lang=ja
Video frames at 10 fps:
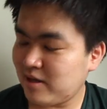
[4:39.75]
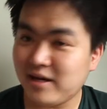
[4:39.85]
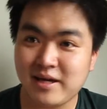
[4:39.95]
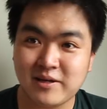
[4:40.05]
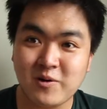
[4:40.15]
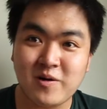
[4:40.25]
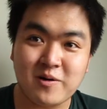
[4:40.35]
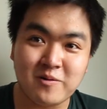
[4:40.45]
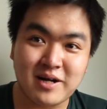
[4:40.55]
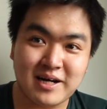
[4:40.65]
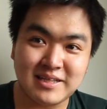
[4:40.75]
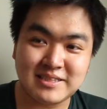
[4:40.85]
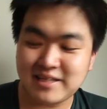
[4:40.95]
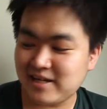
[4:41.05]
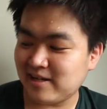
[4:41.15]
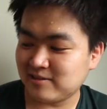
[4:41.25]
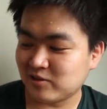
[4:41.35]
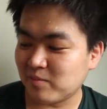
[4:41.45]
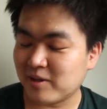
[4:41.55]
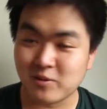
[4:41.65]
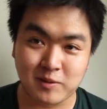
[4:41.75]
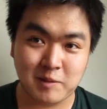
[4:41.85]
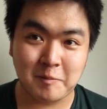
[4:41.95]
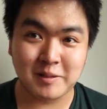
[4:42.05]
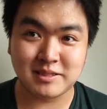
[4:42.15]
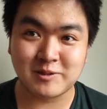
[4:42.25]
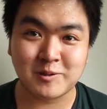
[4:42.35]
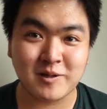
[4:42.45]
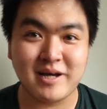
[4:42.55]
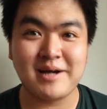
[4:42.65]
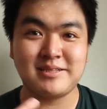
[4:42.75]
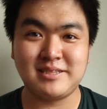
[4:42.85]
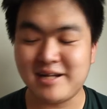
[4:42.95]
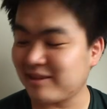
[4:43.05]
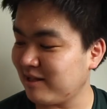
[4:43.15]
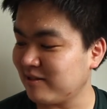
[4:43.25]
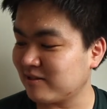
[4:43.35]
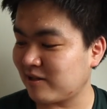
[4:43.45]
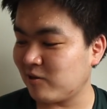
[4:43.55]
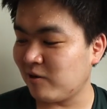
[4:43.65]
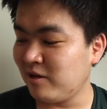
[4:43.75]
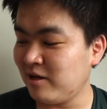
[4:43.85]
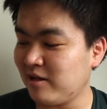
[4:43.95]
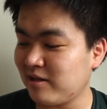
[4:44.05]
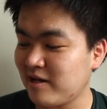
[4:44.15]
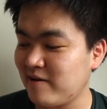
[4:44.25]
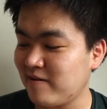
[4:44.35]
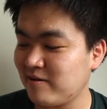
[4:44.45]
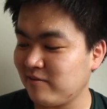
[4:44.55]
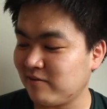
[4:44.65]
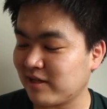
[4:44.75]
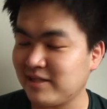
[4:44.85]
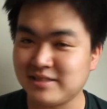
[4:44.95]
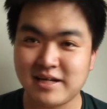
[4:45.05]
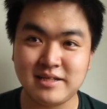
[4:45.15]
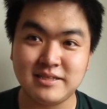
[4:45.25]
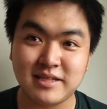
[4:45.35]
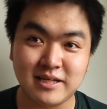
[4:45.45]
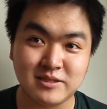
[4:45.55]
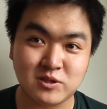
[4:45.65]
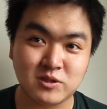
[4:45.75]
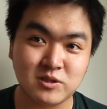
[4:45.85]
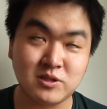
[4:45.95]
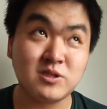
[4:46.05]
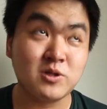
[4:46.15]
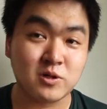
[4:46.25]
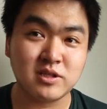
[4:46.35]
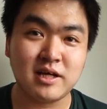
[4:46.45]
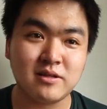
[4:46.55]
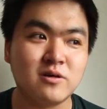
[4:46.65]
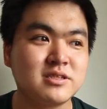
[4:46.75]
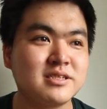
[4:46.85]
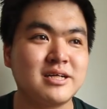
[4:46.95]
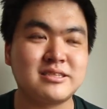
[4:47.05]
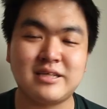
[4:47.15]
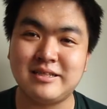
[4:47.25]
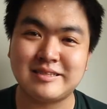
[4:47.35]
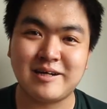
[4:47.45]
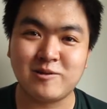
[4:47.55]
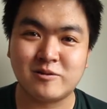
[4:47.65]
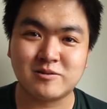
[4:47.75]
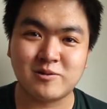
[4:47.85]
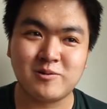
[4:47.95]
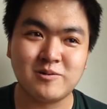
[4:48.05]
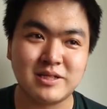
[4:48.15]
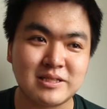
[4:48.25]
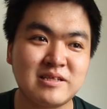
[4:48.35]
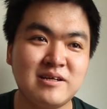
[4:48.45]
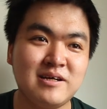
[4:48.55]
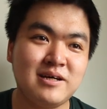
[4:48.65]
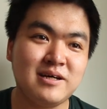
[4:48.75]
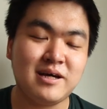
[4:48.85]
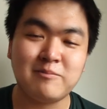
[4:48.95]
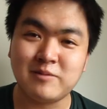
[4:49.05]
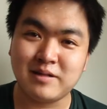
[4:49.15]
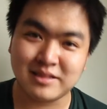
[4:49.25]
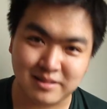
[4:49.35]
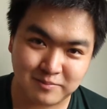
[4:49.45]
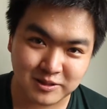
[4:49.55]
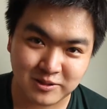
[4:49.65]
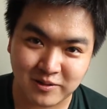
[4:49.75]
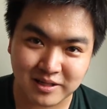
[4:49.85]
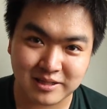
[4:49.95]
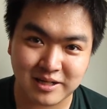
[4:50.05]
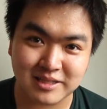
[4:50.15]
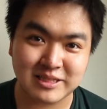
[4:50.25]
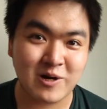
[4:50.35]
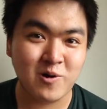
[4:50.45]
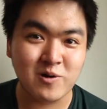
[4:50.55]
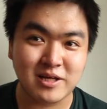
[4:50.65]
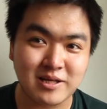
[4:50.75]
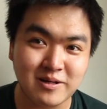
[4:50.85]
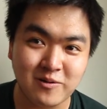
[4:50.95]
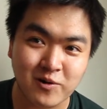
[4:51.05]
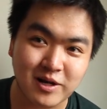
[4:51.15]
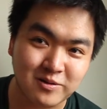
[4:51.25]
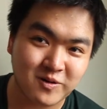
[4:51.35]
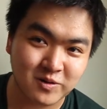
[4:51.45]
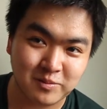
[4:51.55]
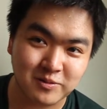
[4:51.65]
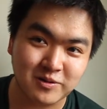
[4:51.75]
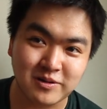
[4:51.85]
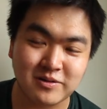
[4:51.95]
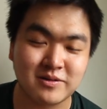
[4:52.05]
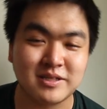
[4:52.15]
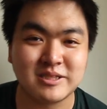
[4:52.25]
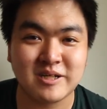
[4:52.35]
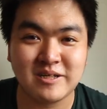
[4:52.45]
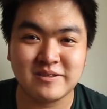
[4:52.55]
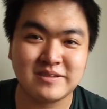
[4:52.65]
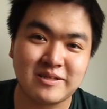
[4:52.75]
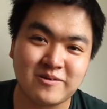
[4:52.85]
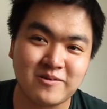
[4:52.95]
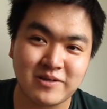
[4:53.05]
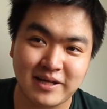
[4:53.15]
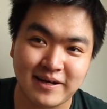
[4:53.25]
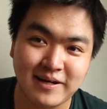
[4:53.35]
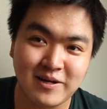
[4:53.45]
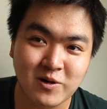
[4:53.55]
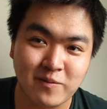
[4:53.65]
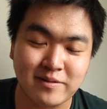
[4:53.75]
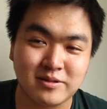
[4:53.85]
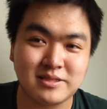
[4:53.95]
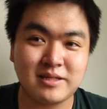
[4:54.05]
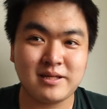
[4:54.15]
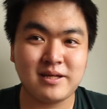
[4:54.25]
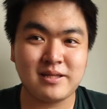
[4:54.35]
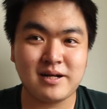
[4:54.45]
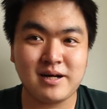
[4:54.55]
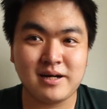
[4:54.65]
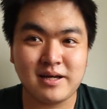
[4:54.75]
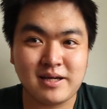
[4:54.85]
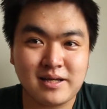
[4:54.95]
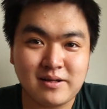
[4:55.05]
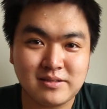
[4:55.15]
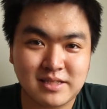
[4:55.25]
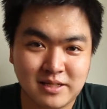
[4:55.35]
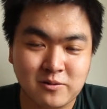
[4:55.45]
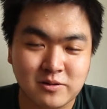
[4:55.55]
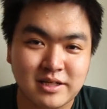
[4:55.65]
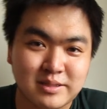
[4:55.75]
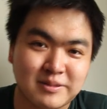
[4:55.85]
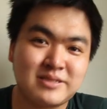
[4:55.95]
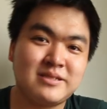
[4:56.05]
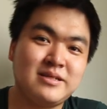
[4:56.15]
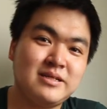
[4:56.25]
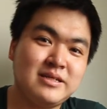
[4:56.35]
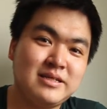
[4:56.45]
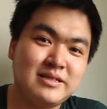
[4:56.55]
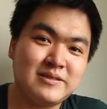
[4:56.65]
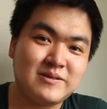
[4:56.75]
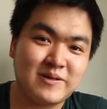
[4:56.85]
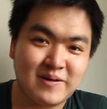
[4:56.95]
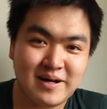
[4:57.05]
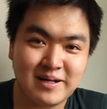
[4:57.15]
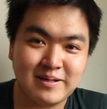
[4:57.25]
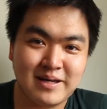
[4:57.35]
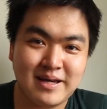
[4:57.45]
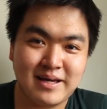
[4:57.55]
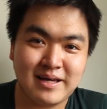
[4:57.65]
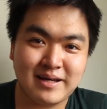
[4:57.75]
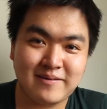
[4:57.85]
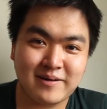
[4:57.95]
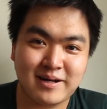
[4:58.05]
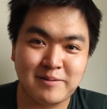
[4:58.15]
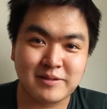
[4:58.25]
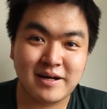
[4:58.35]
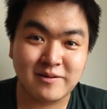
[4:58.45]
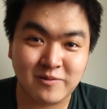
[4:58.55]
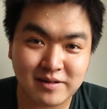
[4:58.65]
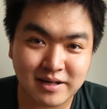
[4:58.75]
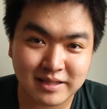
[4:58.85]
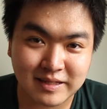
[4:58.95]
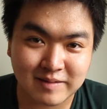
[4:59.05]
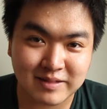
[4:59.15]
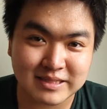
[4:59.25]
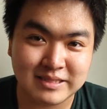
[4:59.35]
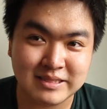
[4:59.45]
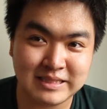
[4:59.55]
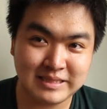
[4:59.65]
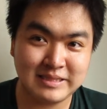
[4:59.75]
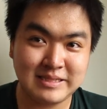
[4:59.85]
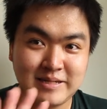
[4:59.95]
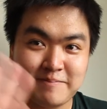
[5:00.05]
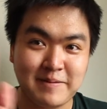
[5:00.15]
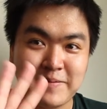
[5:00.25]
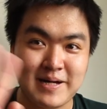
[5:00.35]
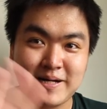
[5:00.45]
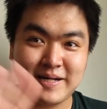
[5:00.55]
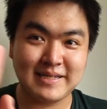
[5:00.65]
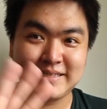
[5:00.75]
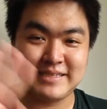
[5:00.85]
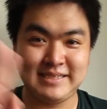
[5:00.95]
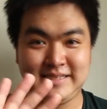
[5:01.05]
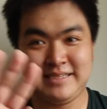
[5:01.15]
えー、今日はこんな感じでちょっとまとめてみました。ちょっと早口になったんですけど、台湾の現在にせんじゅうろくねんどしがつ現在の情報です、えー、皆さんもしよかったら下の方に他のこともどういうことが違うのってところでコメントしていただいたら、えー、ぜひお答えします。それでは、えー、これからも台湾の動画を上げていきます。バイバイ。